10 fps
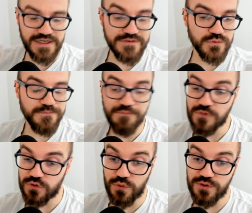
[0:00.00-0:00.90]
Also
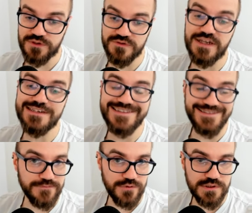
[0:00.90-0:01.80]
durchaus eine
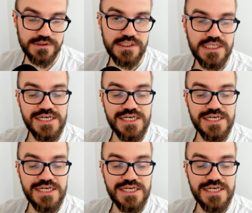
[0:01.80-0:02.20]
sinnvolle